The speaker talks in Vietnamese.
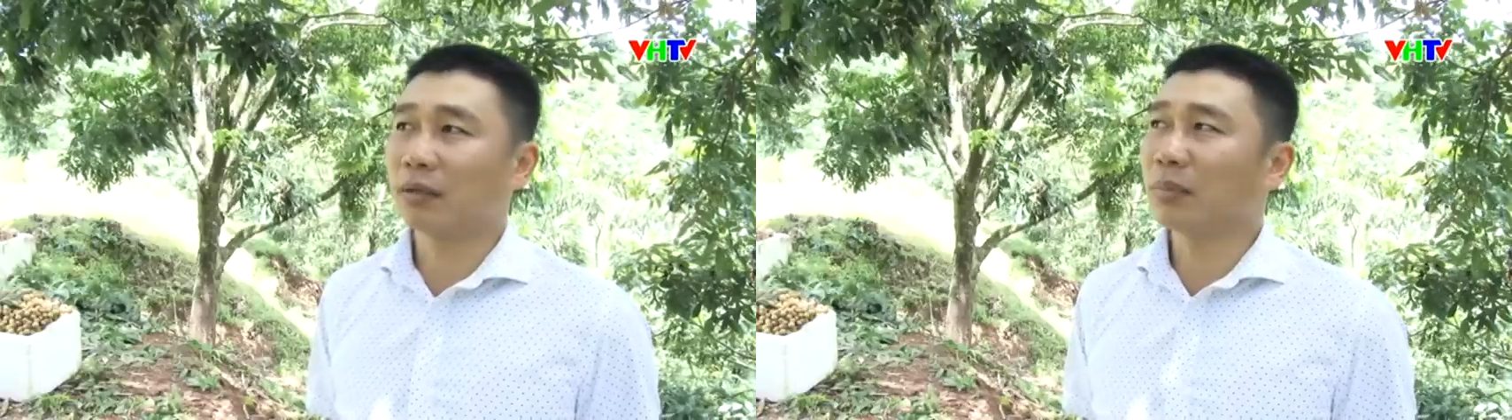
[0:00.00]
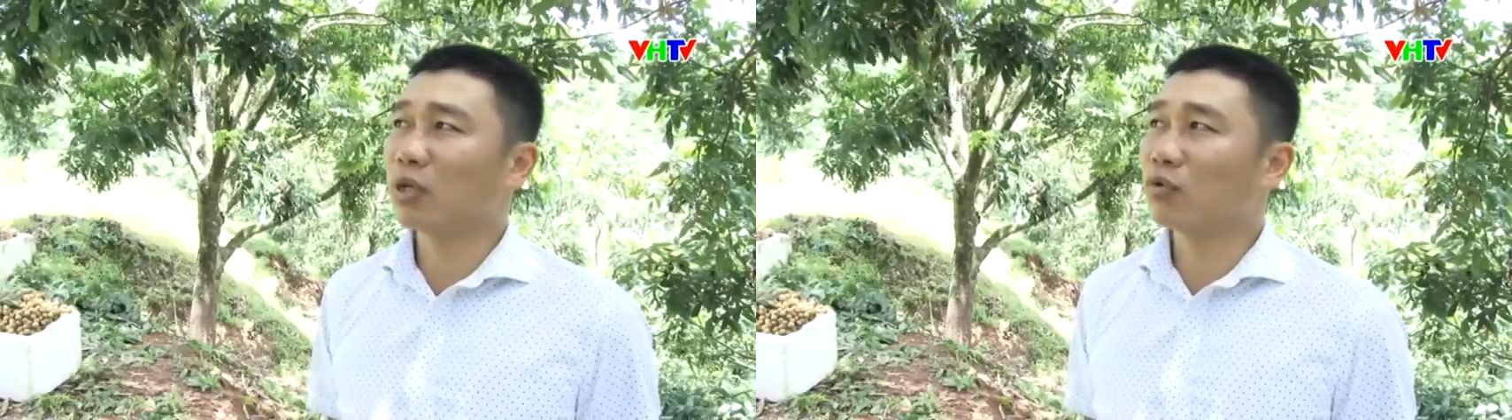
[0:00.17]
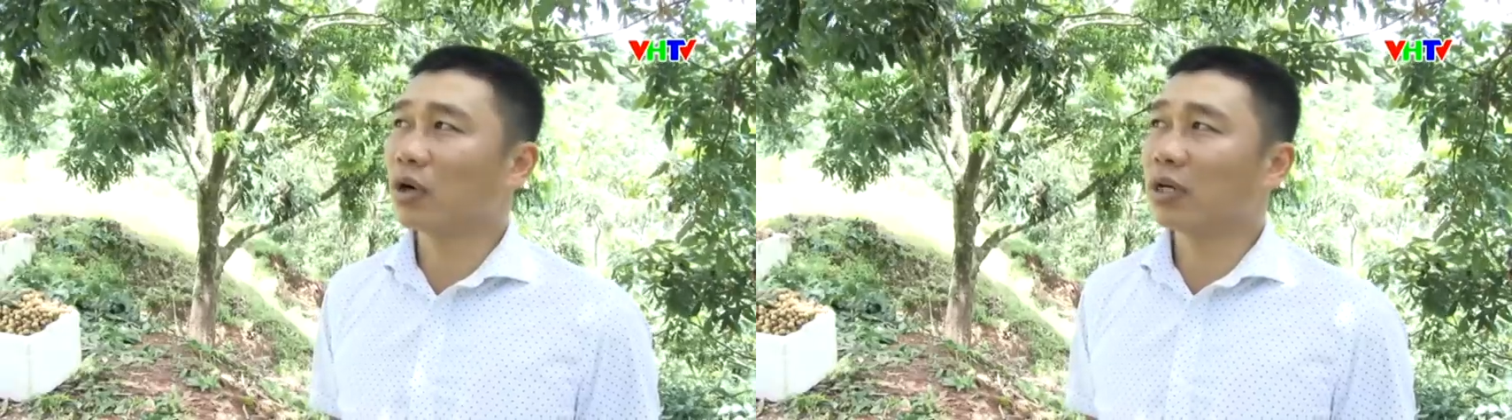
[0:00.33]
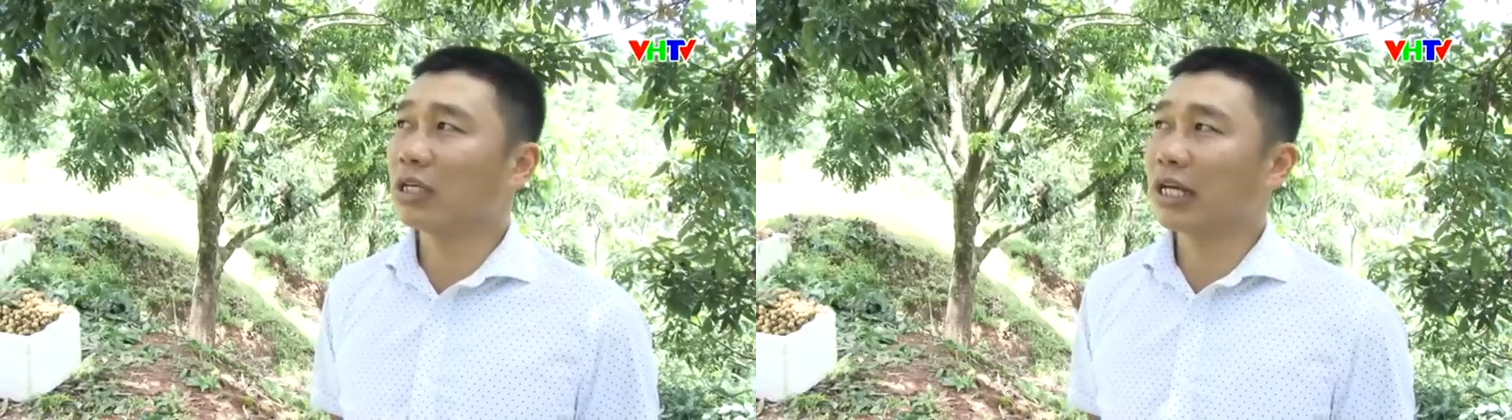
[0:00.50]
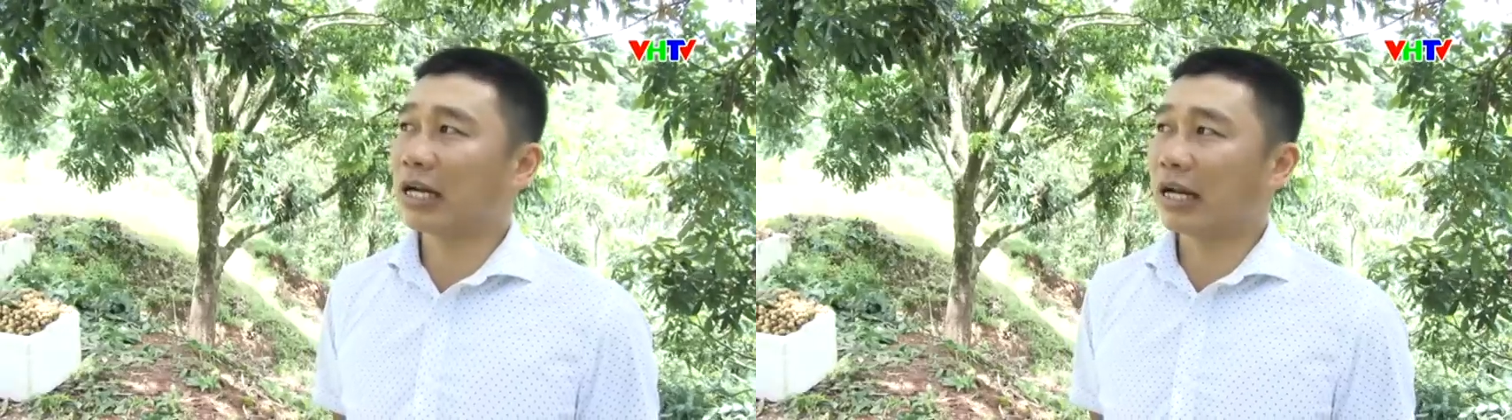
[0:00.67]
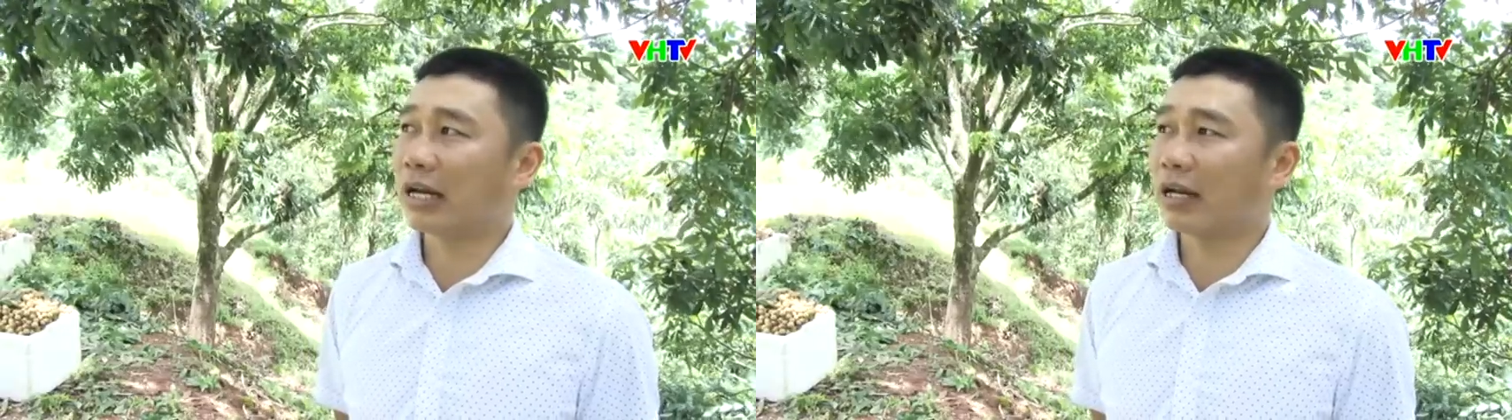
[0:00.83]
Bình quân
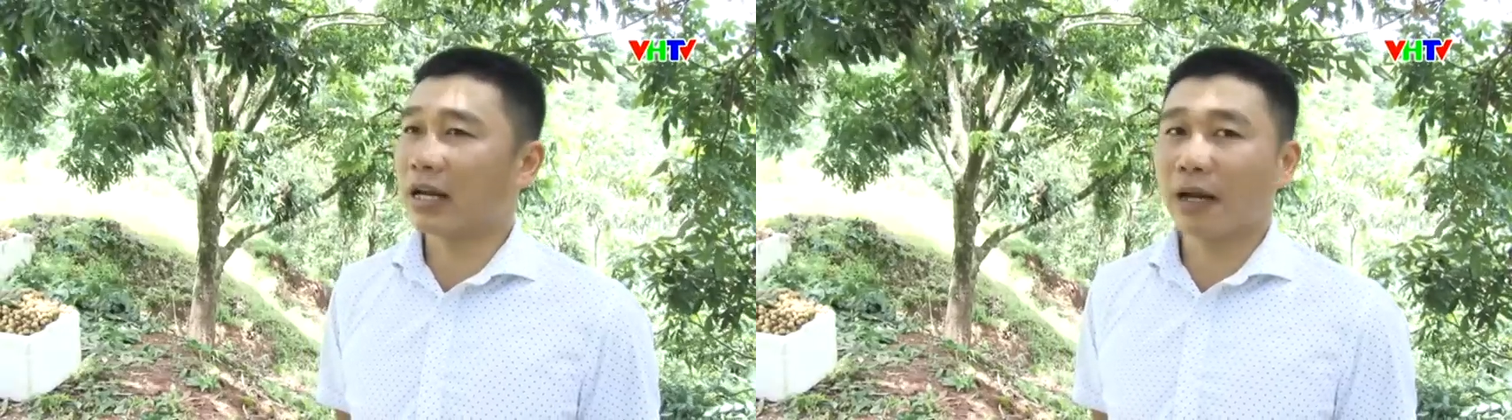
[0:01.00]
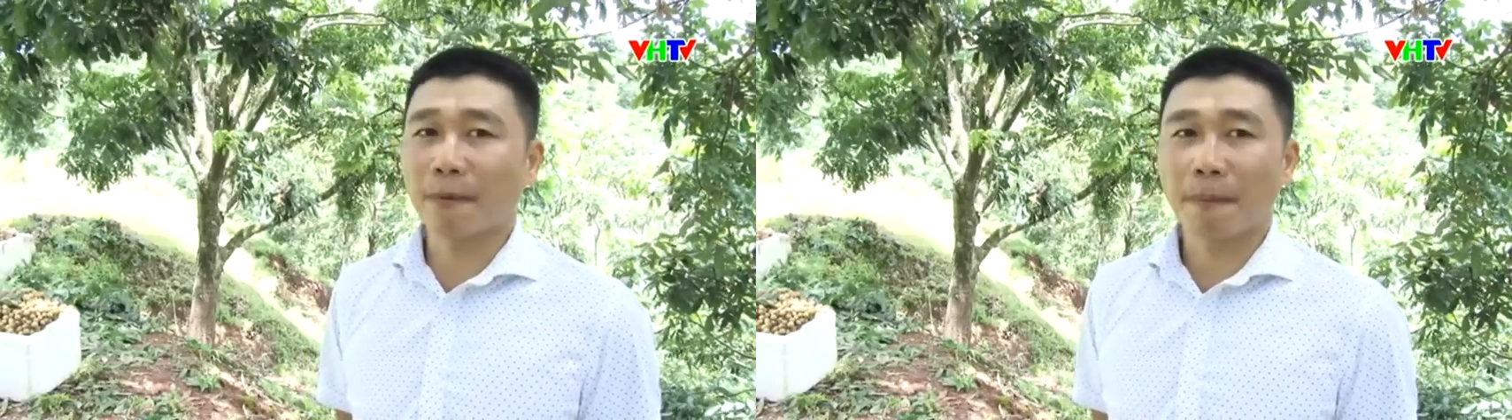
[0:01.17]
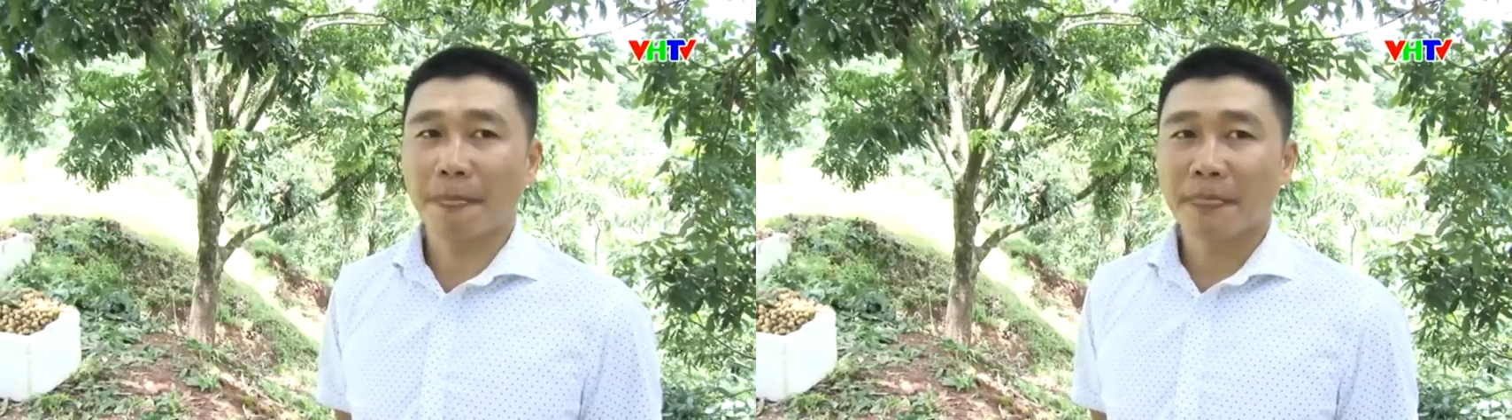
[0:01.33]
hiện nay là